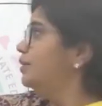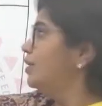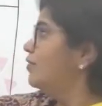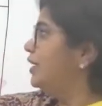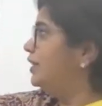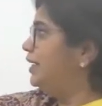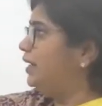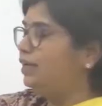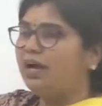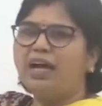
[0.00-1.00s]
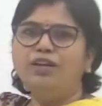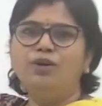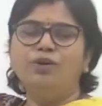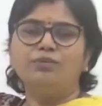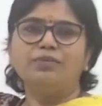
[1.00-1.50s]
తర్వాత ఏంటి
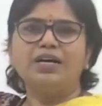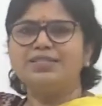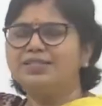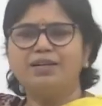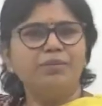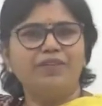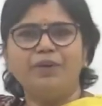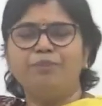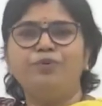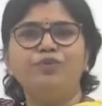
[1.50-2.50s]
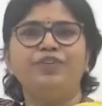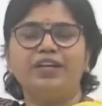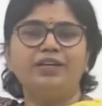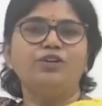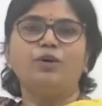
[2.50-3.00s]
అన్నోన్ అస్సలు మనం ఎప్పుడు
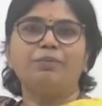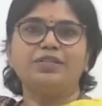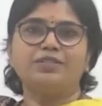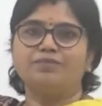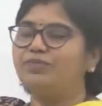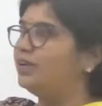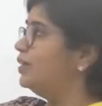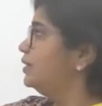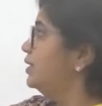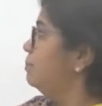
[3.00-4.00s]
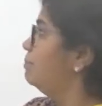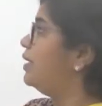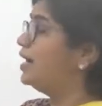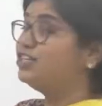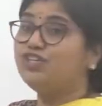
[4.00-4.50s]
వినని టాపిక్స్ తర్వాత
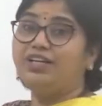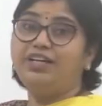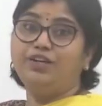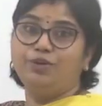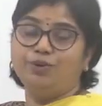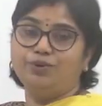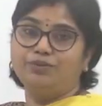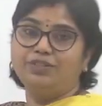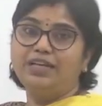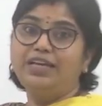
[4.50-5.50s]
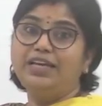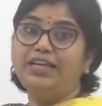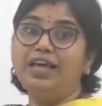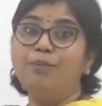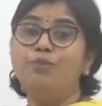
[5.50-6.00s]
పార్షియల్లీ నోన్
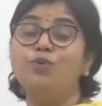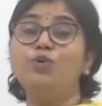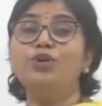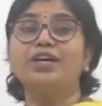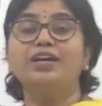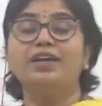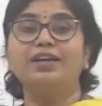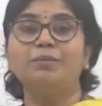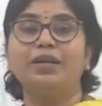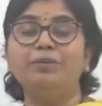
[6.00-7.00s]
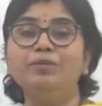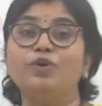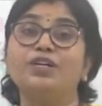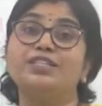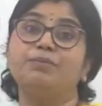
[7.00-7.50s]
ఇలా మూడు రకాలుగా మనం
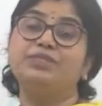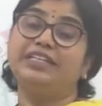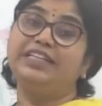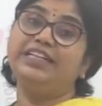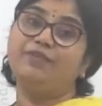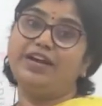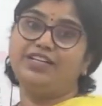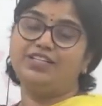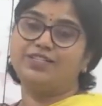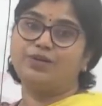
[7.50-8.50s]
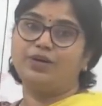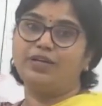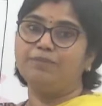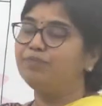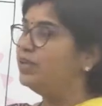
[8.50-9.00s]
ఒక సబ్జెక్ట్ని డివైడ్
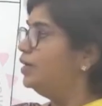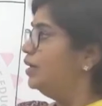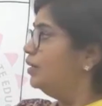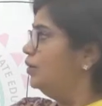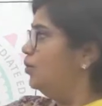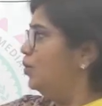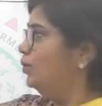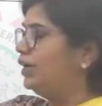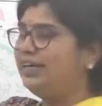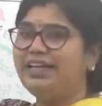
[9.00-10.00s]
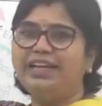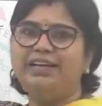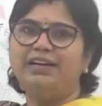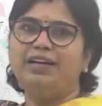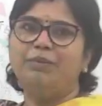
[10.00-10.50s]
చేసుకోవాలి నోన్ అంటే
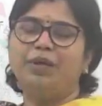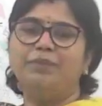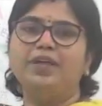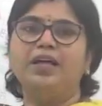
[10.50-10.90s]
ఏంటంటే మనం